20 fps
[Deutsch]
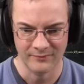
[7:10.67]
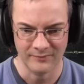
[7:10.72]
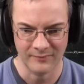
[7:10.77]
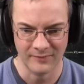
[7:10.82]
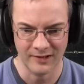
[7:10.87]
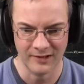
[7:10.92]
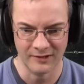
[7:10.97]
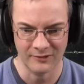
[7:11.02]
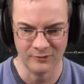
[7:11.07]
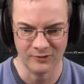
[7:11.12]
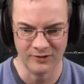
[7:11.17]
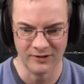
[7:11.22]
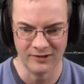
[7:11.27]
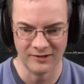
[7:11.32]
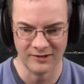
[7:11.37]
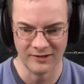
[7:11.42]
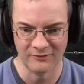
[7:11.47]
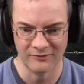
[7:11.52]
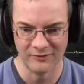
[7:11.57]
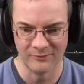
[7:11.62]
Naja gut, ich
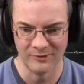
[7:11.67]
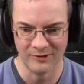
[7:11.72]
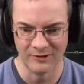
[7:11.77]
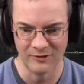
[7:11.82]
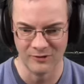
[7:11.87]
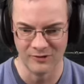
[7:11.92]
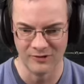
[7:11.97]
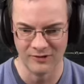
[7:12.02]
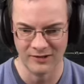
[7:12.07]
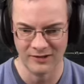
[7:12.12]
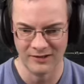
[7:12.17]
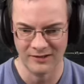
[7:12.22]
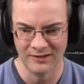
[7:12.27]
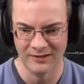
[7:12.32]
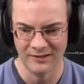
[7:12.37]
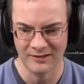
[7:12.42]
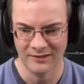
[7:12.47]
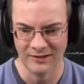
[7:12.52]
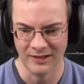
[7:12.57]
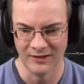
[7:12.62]
treffe aber auch nicht.
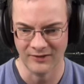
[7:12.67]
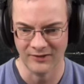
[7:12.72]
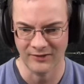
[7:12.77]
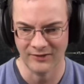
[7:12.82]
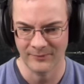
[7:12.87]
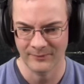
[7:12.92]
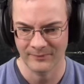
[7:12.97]
Jetzt.